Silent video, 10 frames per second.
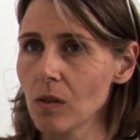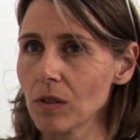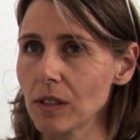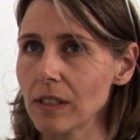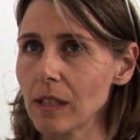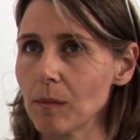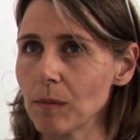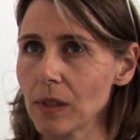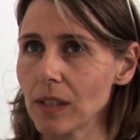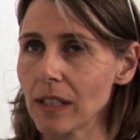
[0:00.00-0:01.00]
Und in,
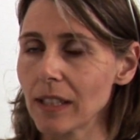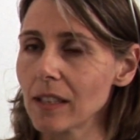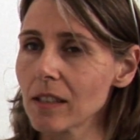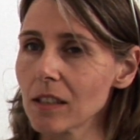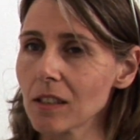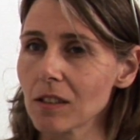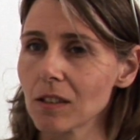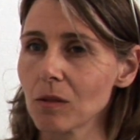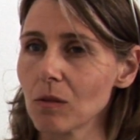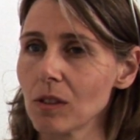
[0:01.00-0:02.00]
dem, in der Hinsicht ist
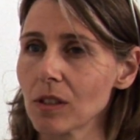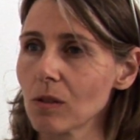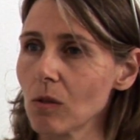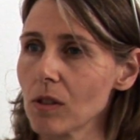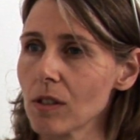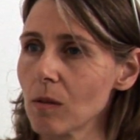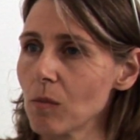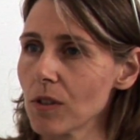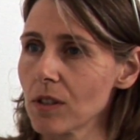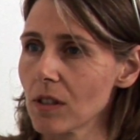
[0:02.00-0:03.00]
natürlich das Holz dann
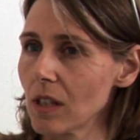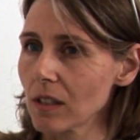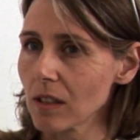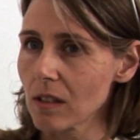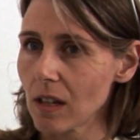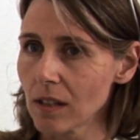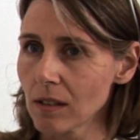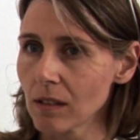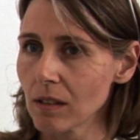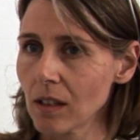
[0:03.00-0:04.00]
plötzlich sehr
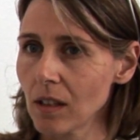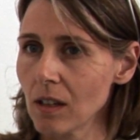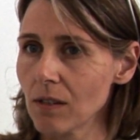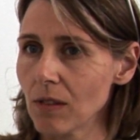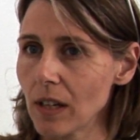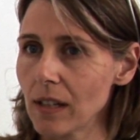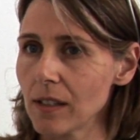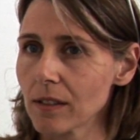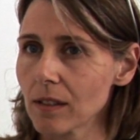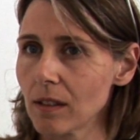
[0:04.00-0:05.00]
interessant, weil
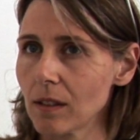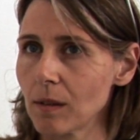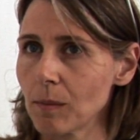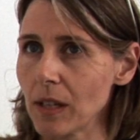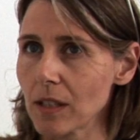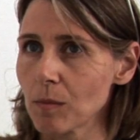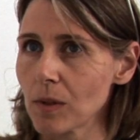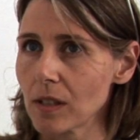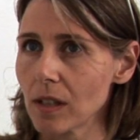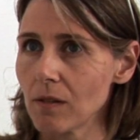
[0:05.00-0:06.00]
es ähm,
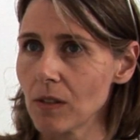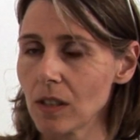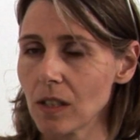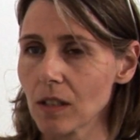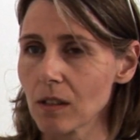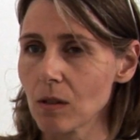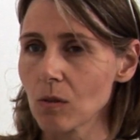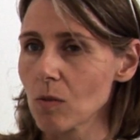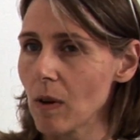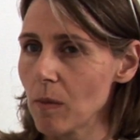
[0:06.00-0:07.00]
erstmal sehr wenig
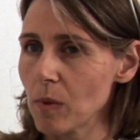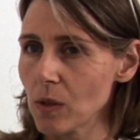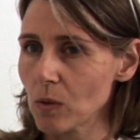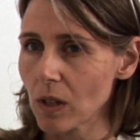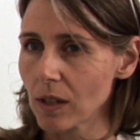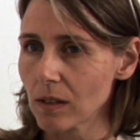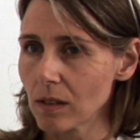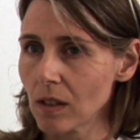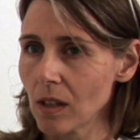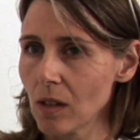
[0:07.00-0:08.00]
CO2-Bindung hat
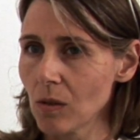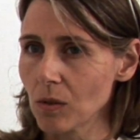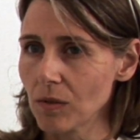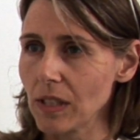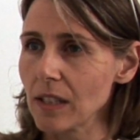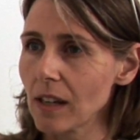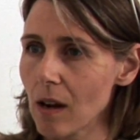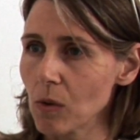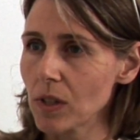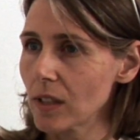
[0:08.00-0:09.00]
und wenig
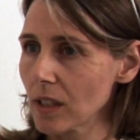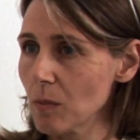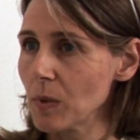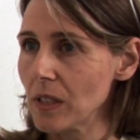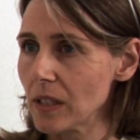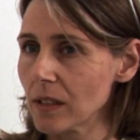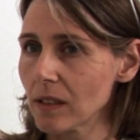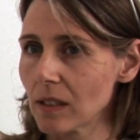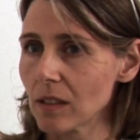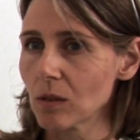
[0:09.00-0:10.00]
graue Energie bindet.
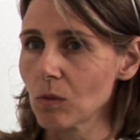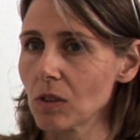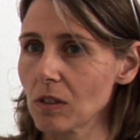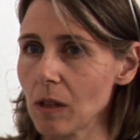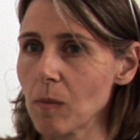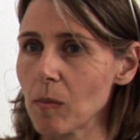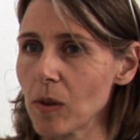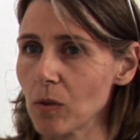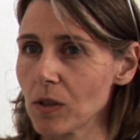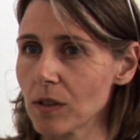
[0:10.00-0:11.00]
Das ist so das Thema bei
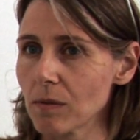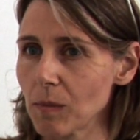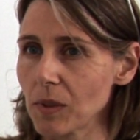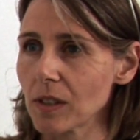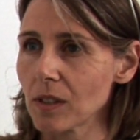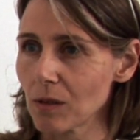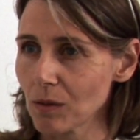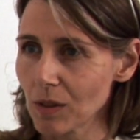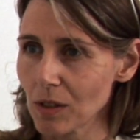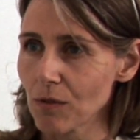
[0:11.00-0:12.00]
Holz, wenn man jetzt
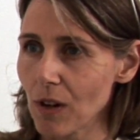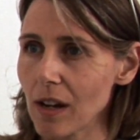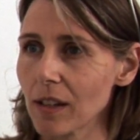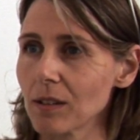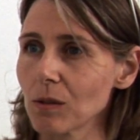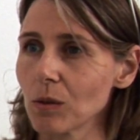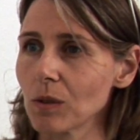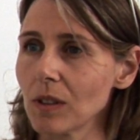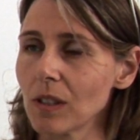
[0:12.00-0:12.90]
diese Frage so.